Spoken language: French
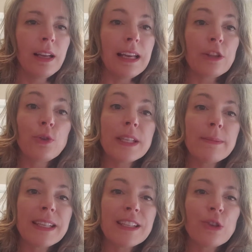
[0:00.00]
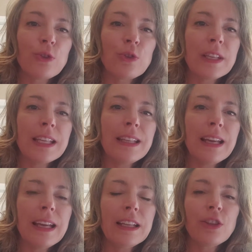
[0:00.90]
La deuxième section du
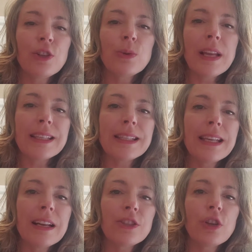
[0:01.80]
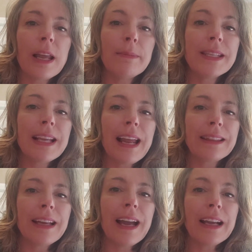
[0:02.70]
guide introduit la science de la mise à la
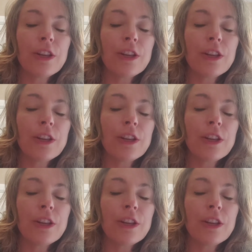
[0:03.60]
terre,